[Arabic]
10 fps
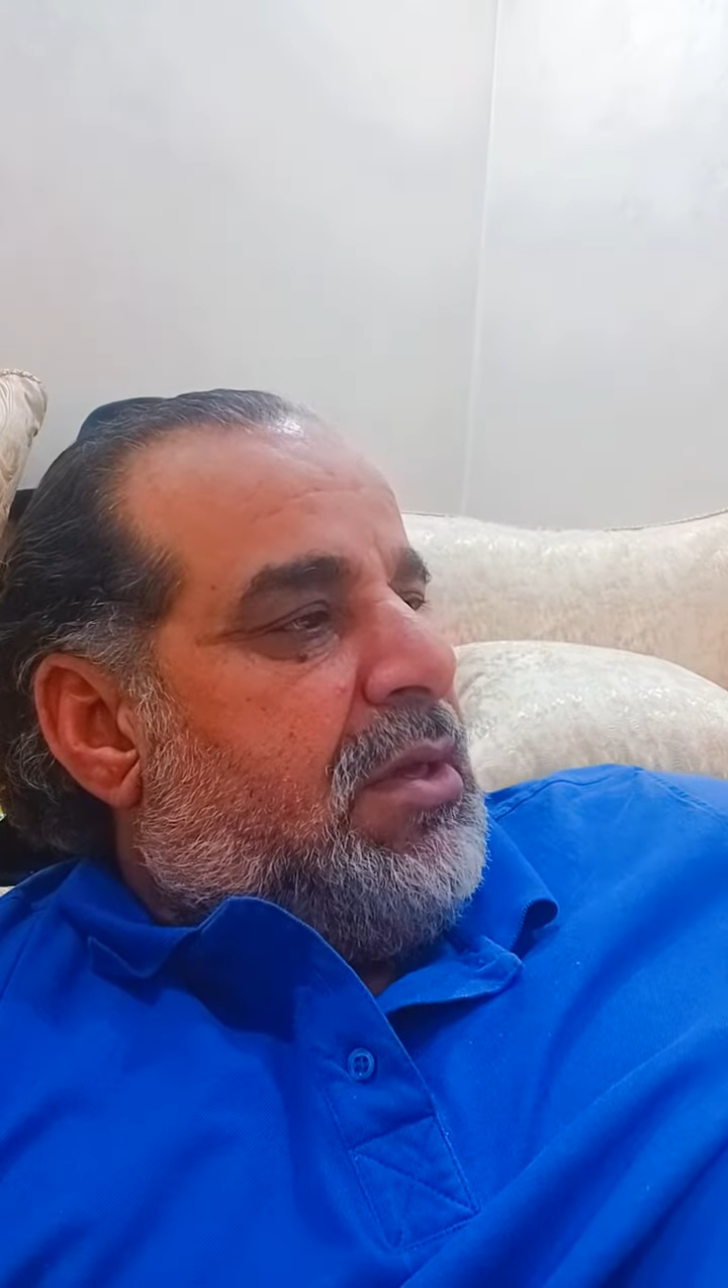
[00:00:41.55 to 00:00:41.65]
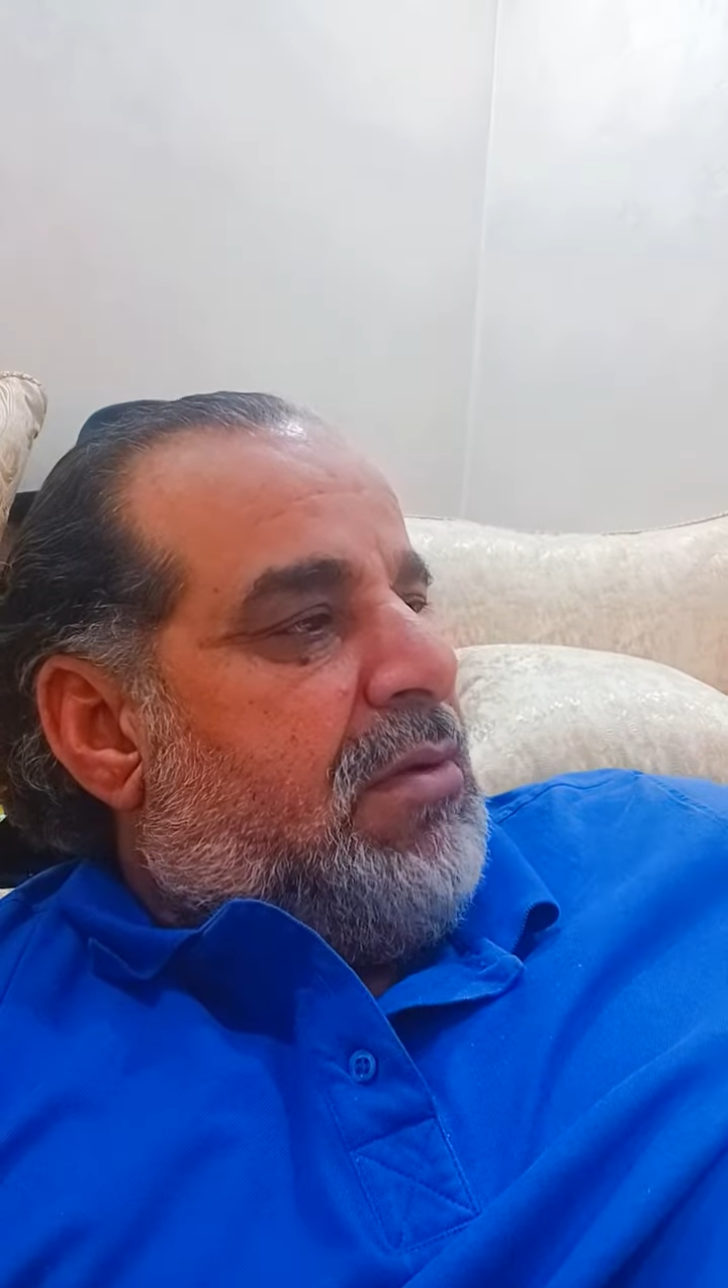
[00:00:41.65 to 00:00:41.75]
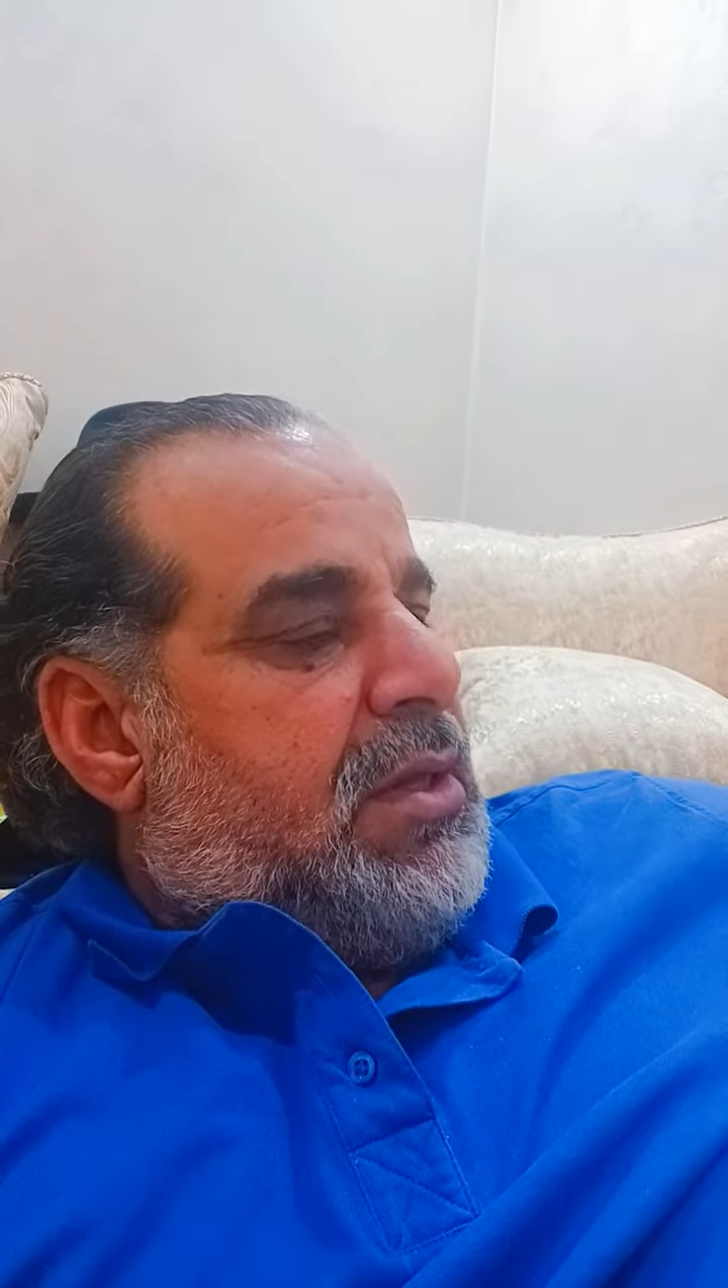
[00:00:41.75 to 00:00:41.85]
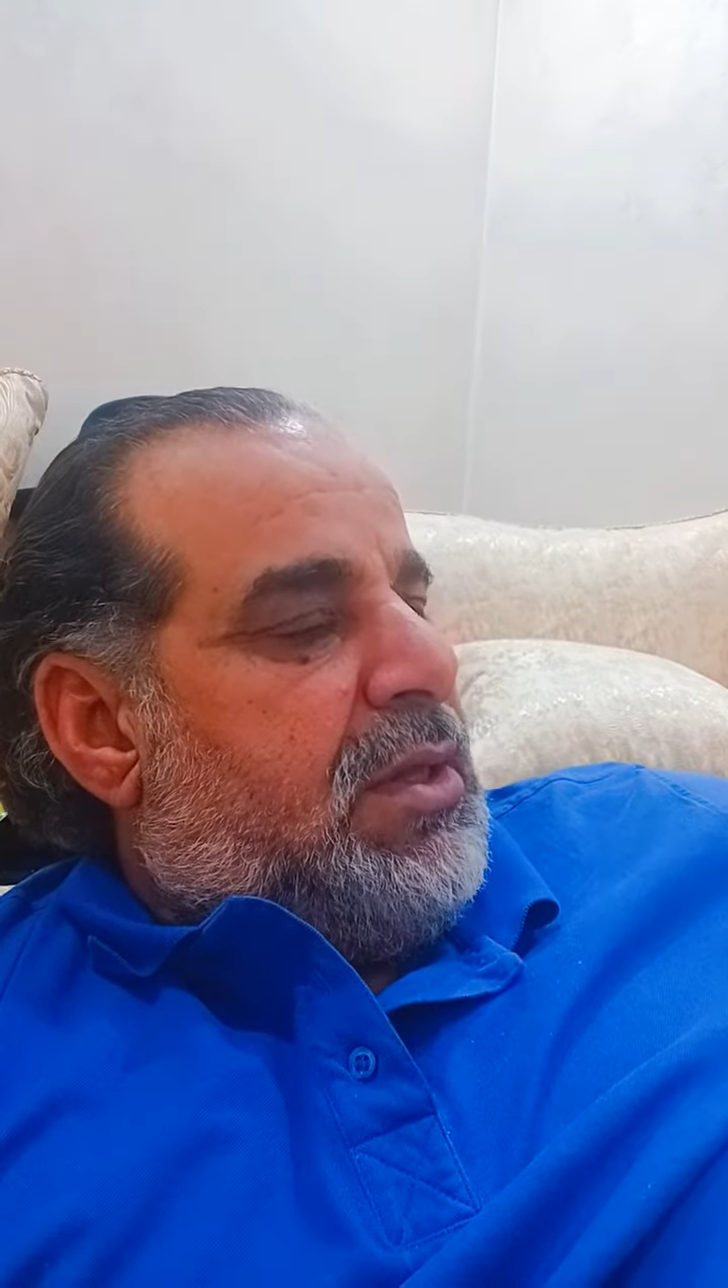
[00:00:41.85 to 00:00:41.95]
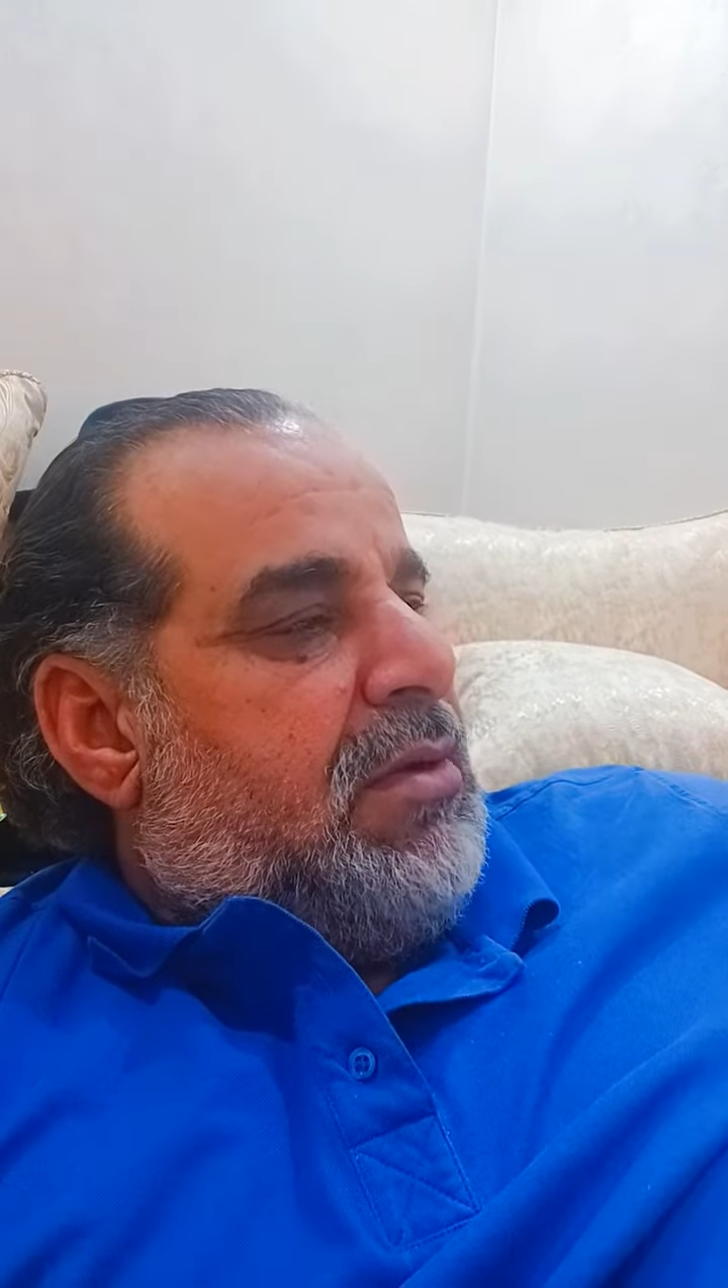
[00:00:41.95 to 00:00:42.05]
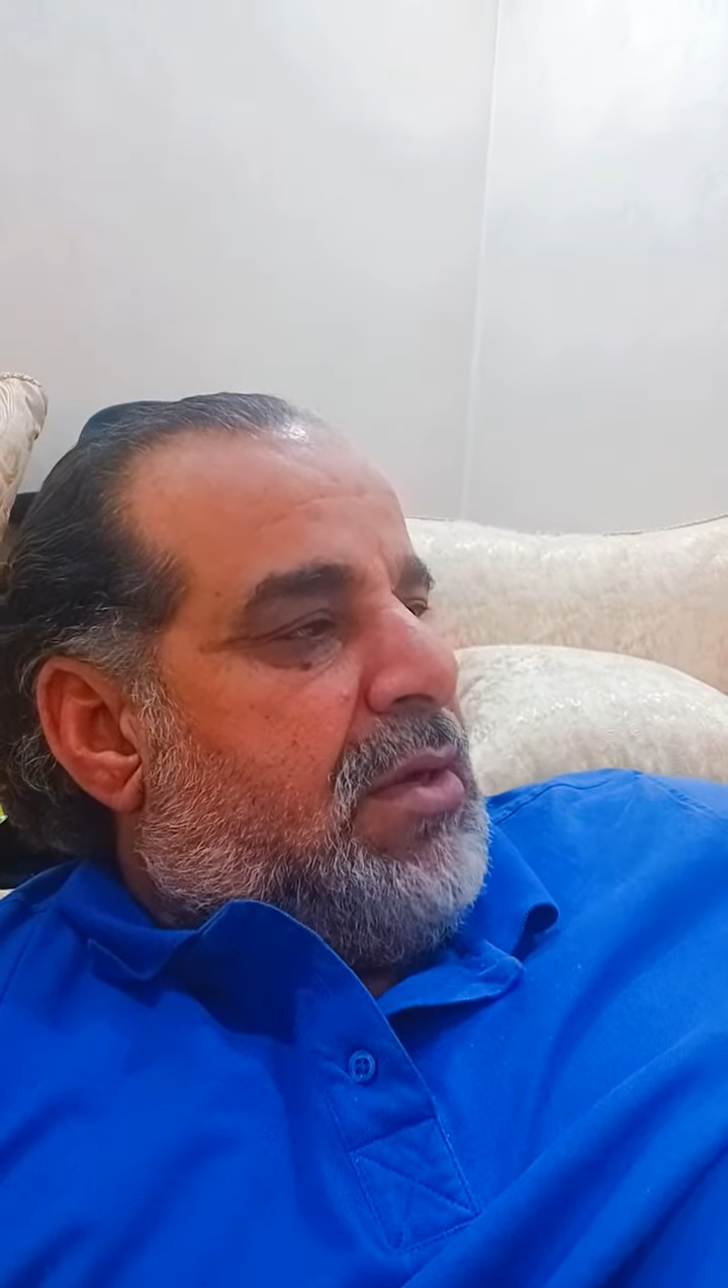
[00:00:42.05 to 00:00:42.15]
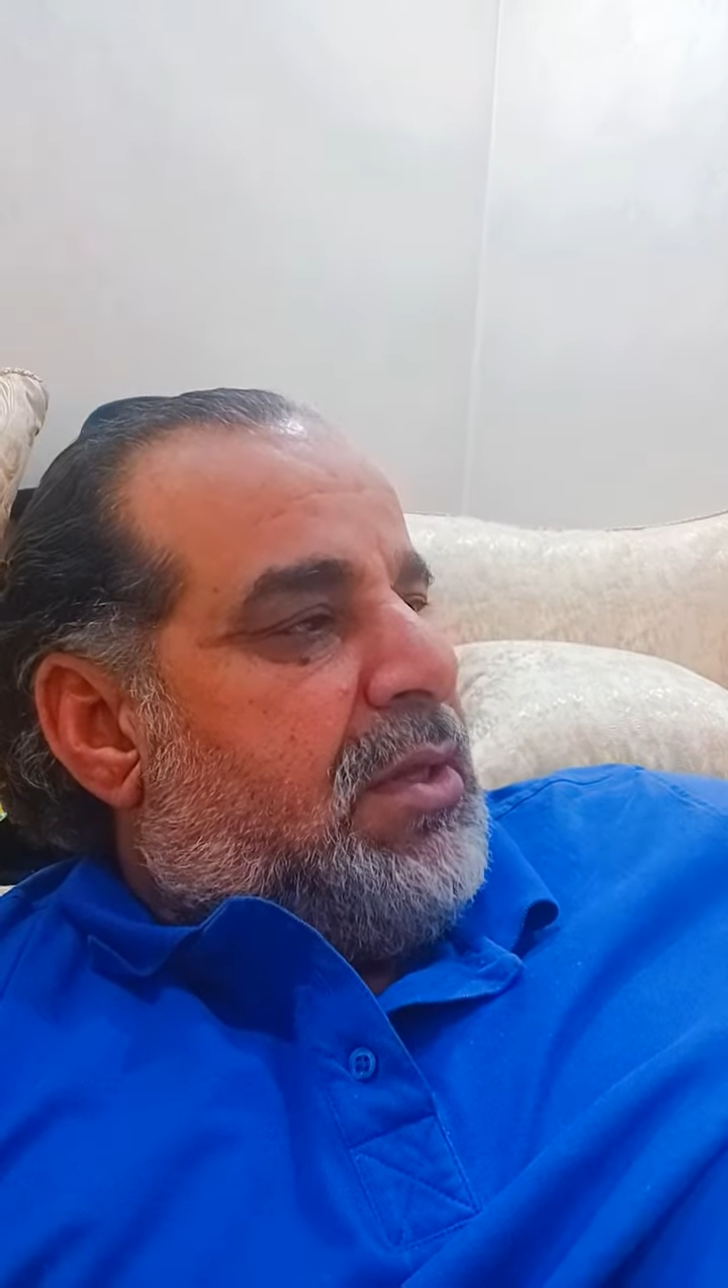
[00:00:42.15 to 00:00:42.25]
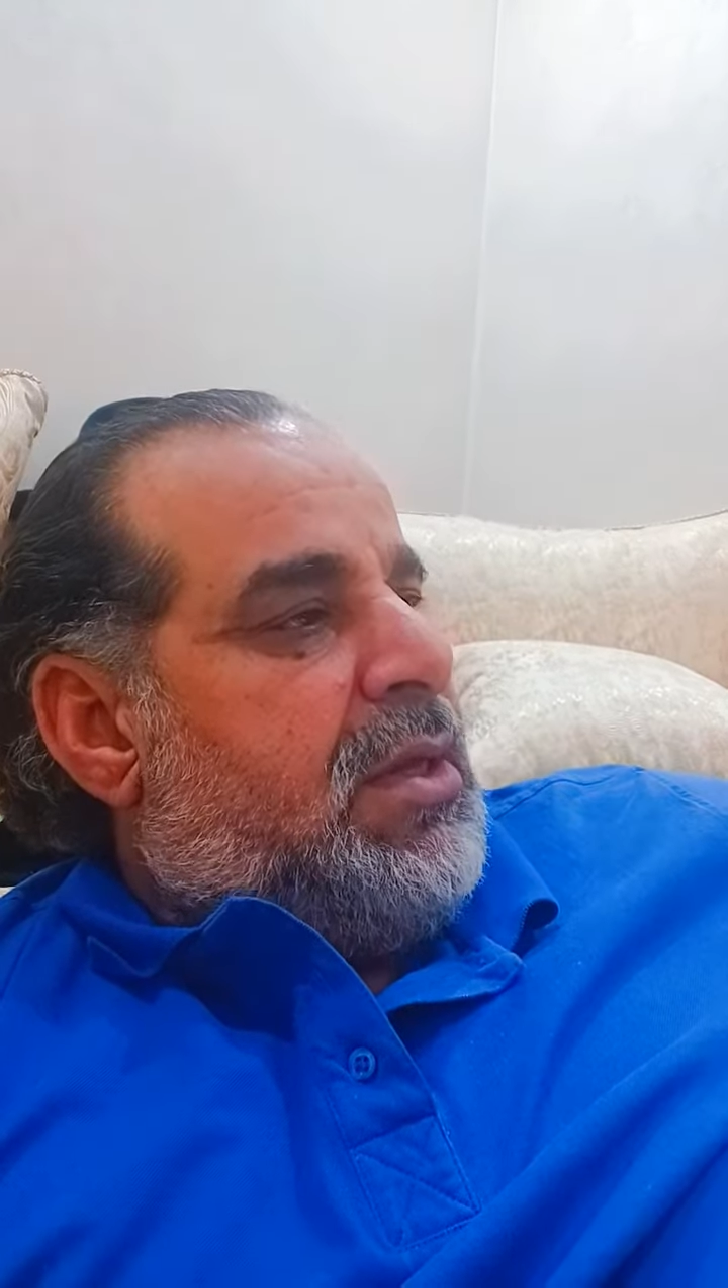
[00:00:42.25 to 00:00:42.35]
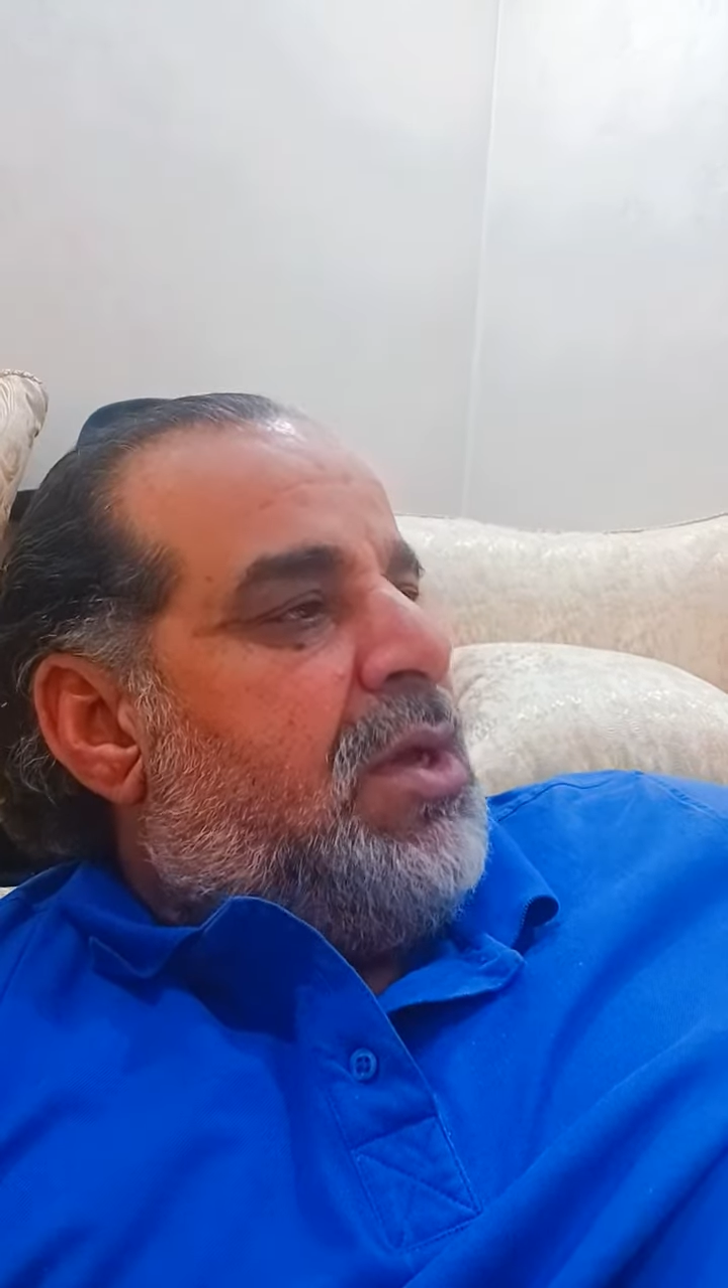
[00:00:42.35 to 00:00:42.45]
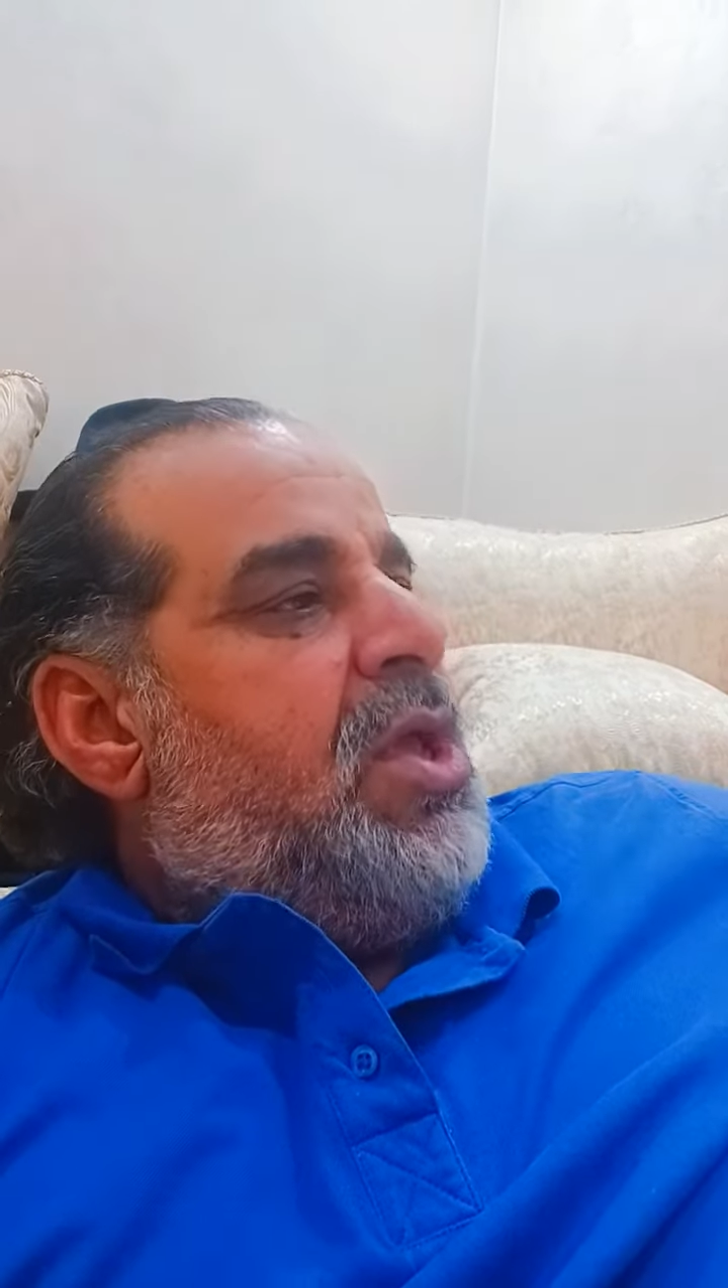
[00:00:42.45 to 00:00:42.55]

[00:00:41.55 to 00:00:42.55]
وهذا وهذا